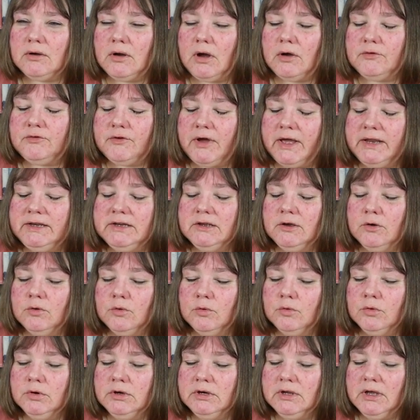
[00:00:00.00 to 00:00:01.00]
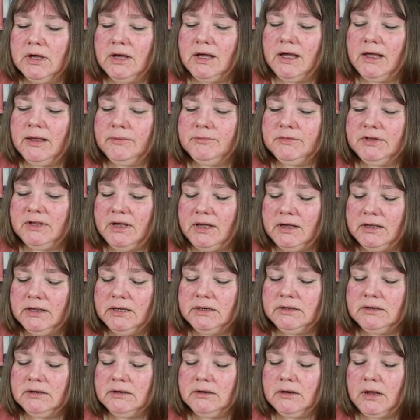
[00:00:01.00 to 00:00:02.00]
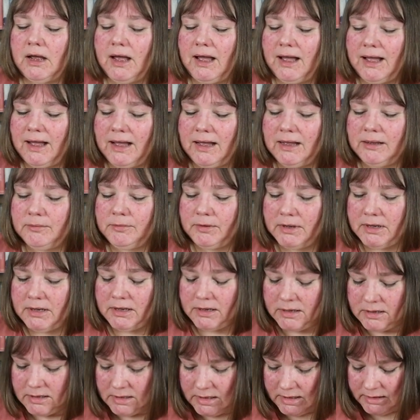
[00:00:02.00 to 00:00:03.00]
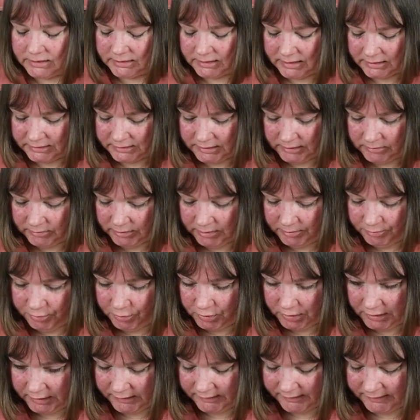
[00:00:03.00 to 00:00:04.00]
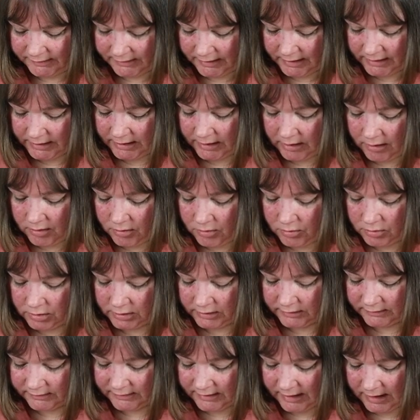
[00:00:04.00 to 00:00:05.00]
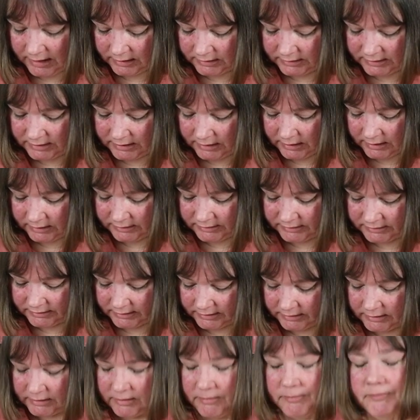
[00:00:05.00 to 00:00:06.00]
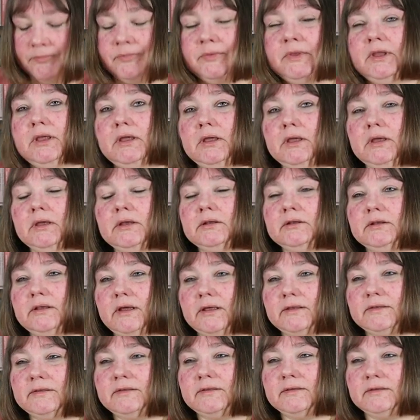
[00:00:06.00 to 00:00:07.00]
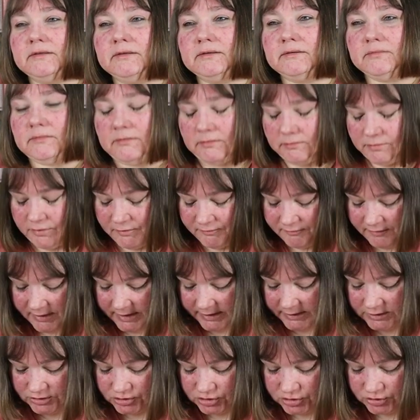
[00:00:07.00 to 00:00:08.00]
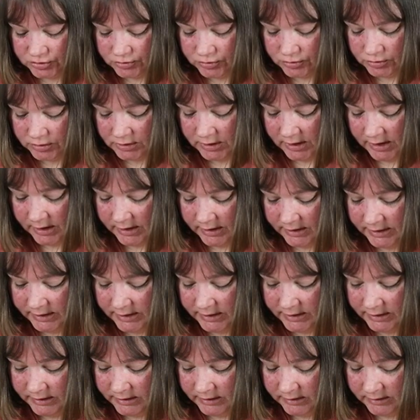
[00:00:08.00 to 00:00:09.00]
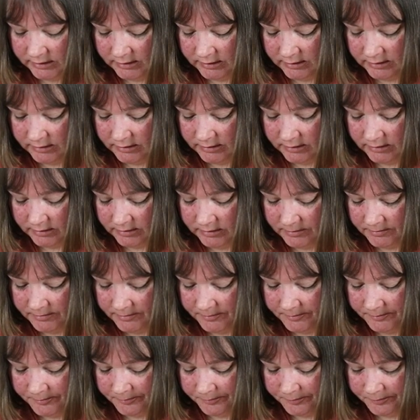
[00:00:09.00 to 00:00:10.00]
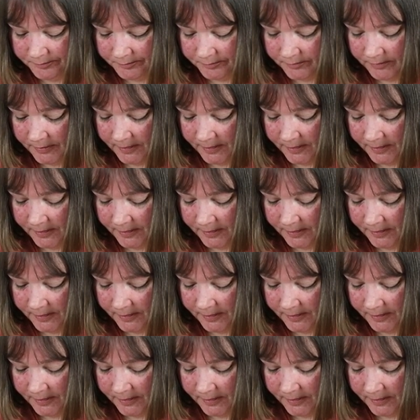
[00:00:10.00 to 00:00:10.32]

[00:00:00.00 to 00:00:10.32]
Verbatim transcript: auf einige Ungereimtheiten. Aber nachdem die Polizei auch gesagt hat, ähm, dass ein Beweisstück ein ähm,